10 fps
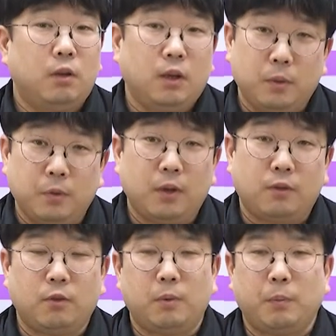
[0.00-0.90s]
이번에
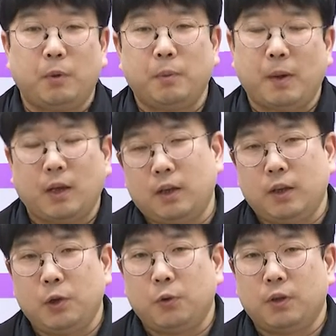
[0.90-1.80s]
시험에 법이
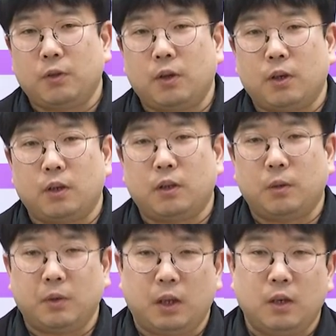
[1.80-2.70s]
바뀐 내용이 들어갔기
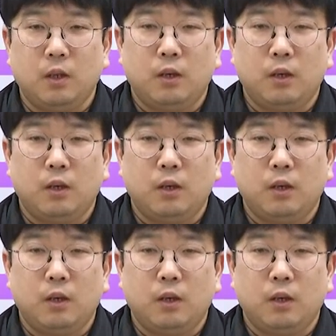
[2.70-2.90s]
때문에